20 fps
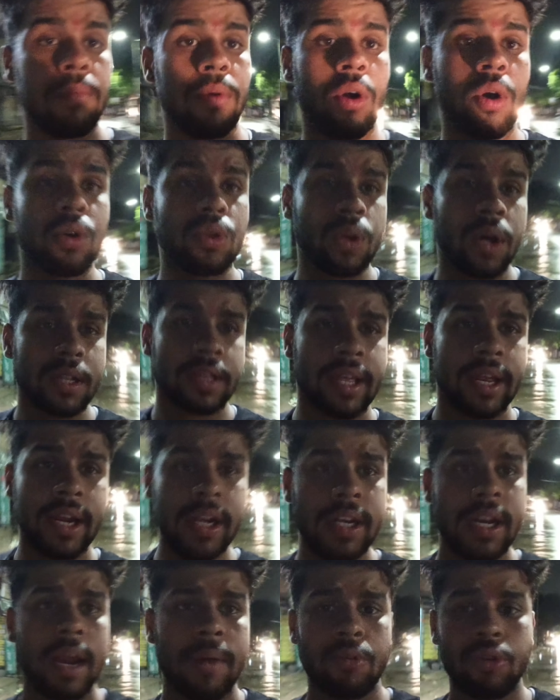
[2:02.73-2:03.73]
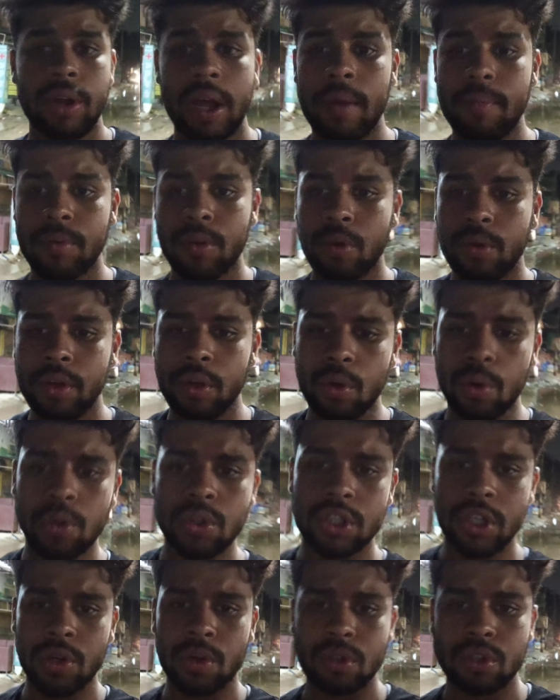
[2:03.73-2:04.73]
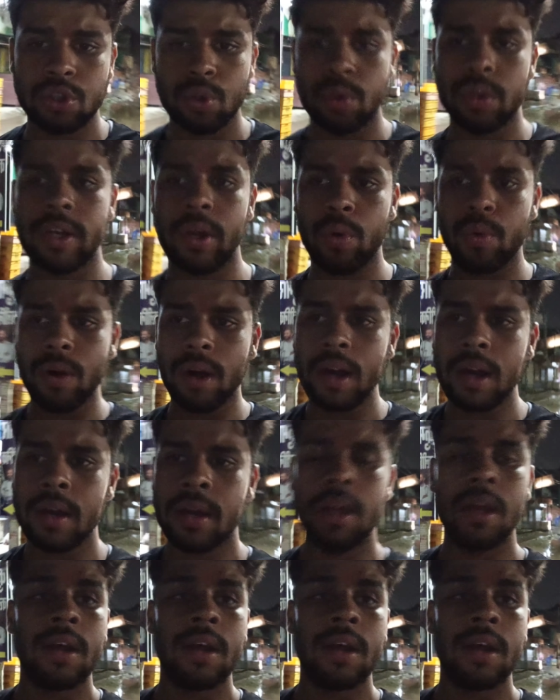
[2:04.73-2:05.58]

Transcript: ब्लॉग तो आता है टाइम टू टाइम क्योंकि रोज़ की रोज़ शूट करूँगा